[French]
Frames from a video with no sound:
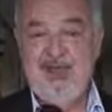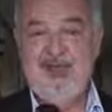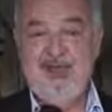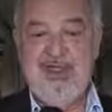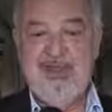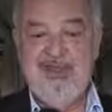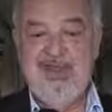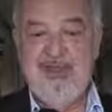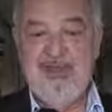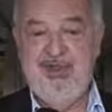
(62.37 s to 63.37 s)
En tout cas,
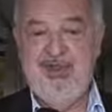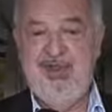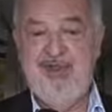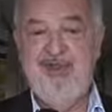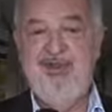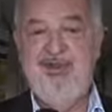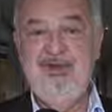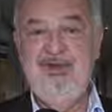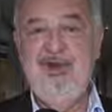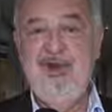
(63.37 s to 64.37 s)
c'est la politique
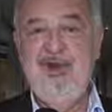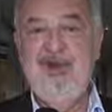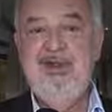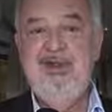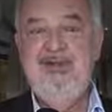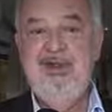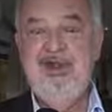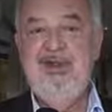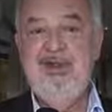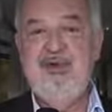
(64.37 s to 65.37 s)

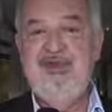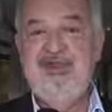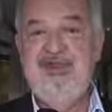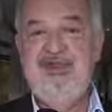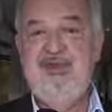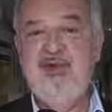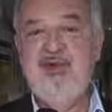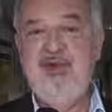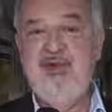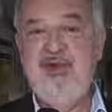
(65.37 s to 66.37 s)
définie par l'Université de
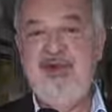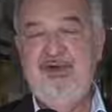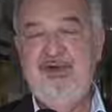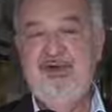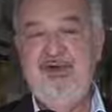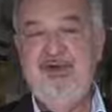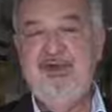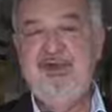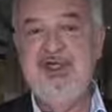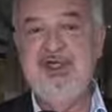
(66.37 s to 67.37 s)
Bordeaux avec le soutien du
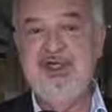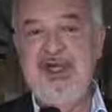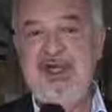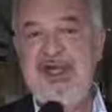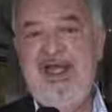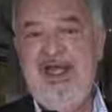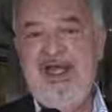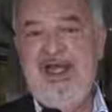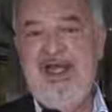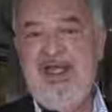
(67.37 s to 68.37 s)
Conseil régional
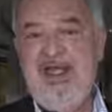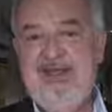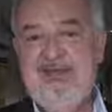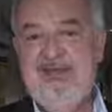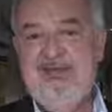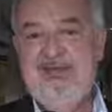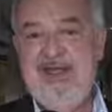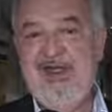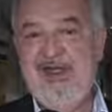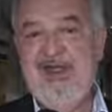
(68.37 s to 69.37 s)
et qui en
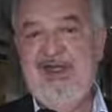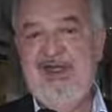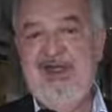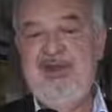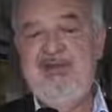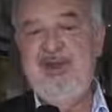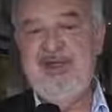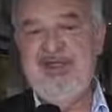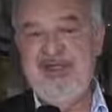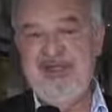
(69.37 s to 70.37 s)
fait un des, un des
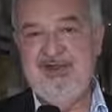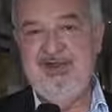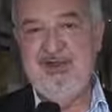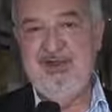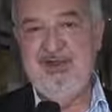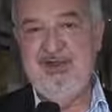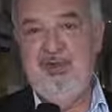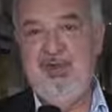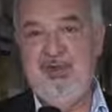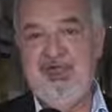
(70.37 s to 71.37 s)
pôles d'excellence
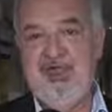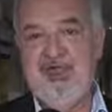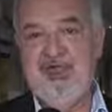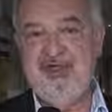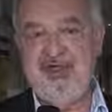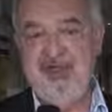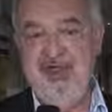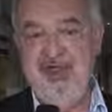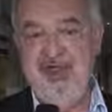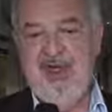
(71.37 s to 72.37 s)
de, la recherche
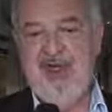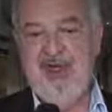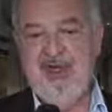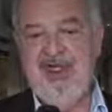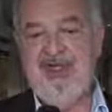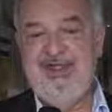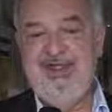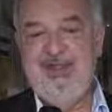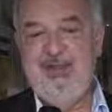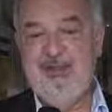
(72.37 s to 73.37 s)
en
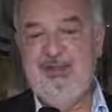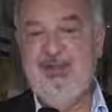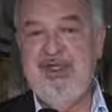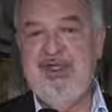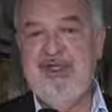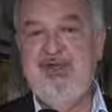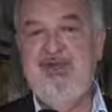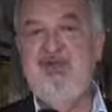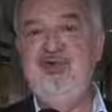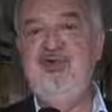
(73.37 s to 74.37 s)
Aquitaine, toutes
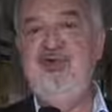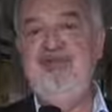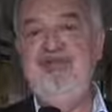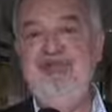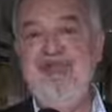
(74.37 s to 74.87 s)
catégories confondues